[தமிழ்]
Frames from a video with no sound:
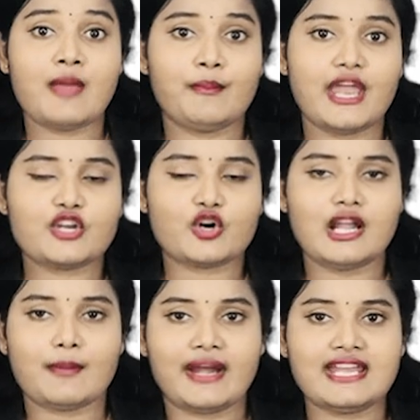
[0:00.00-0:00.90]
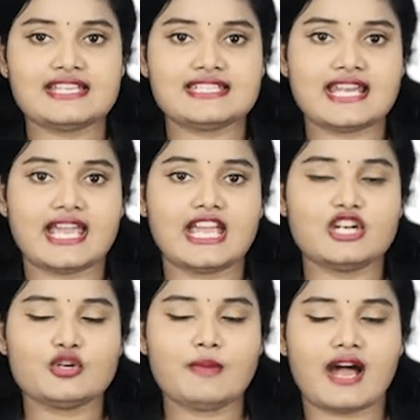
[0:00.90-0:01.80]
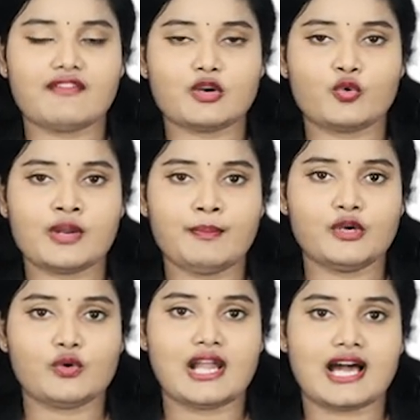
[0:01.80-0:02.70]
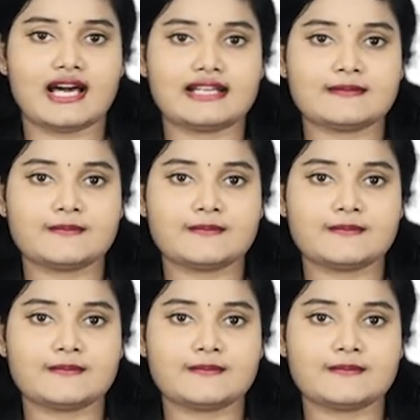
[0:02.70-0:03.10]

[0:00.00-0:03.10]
மேற்கொள்ளப்படுகின்றன என்றும் அவர் குறிப்பிட்டுள்ளார்